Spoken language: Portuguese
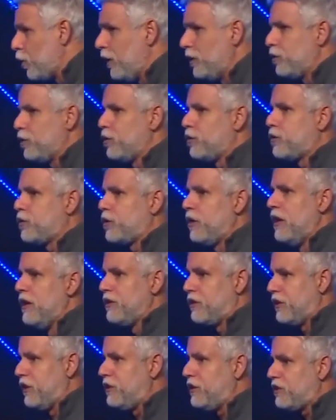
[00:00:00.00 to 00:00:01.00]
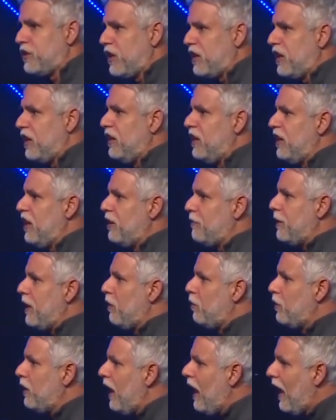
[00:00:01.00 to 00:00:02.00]
quando se
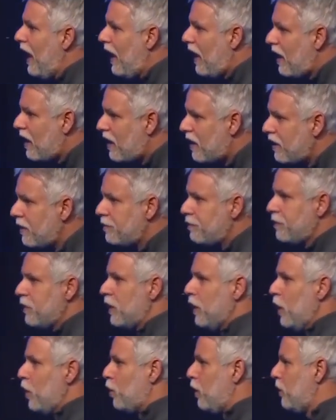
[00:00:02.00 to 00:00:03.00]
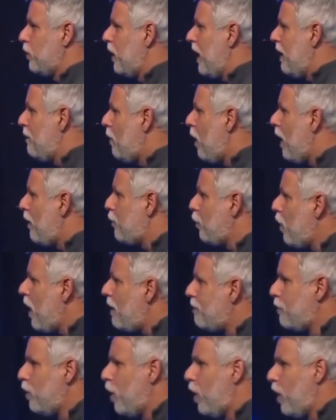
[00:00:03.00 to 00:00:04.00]
desequilibra um lar, quando remove o
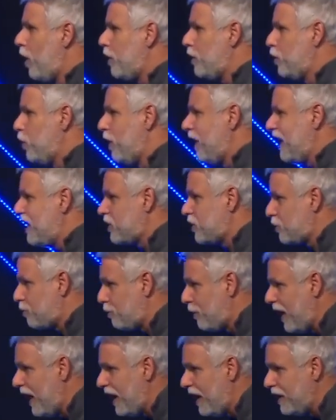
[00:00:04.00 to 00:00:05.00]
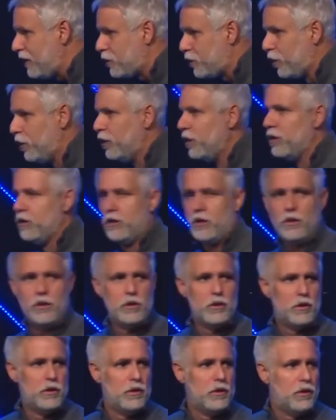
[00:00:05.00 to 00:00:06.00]
amor, o respeito,
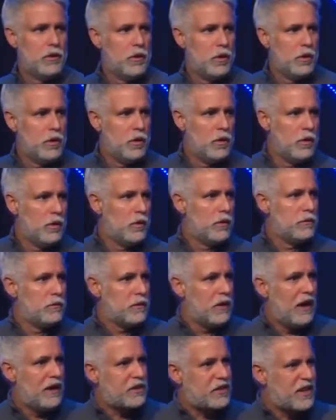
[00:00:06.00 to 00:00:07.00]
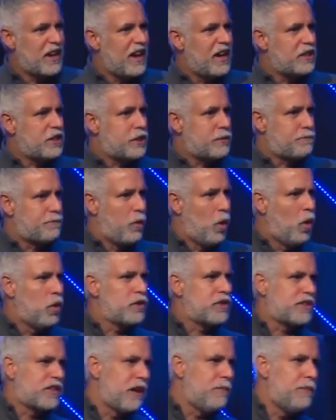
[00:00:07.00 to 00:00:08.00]
as
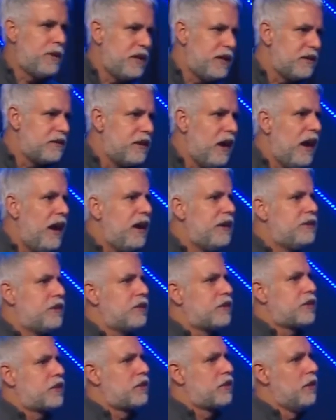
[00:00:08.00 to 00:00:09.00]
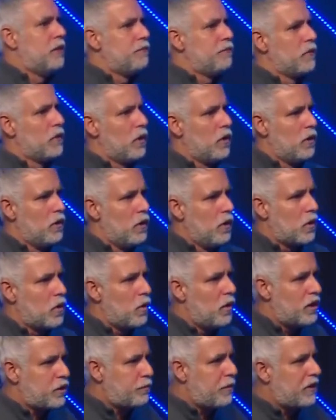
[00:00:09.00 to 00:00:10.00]
responsabilidades
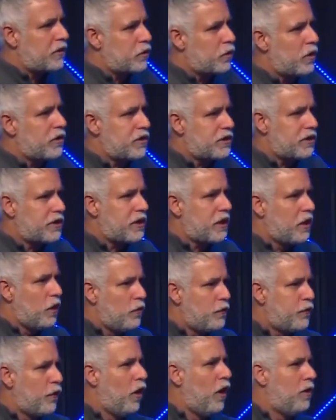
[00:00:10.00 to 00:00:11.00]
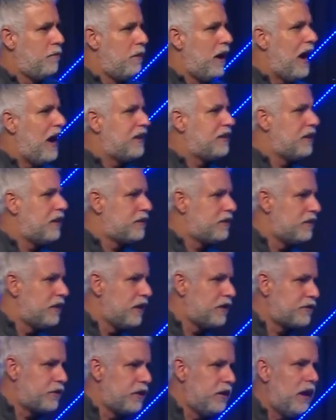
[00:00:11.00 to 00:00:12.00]
com as pessoas que serão formadas
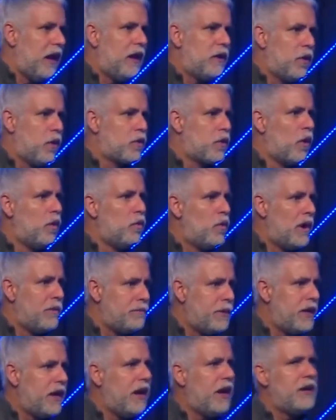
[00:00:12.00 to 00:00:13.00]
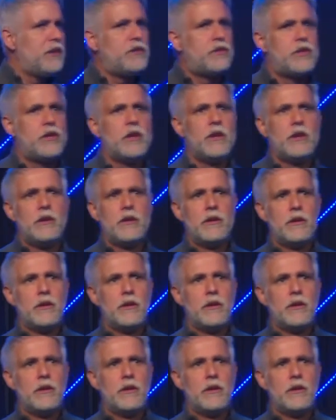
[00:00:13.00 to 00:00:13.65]
neste lar ou com o ambiente.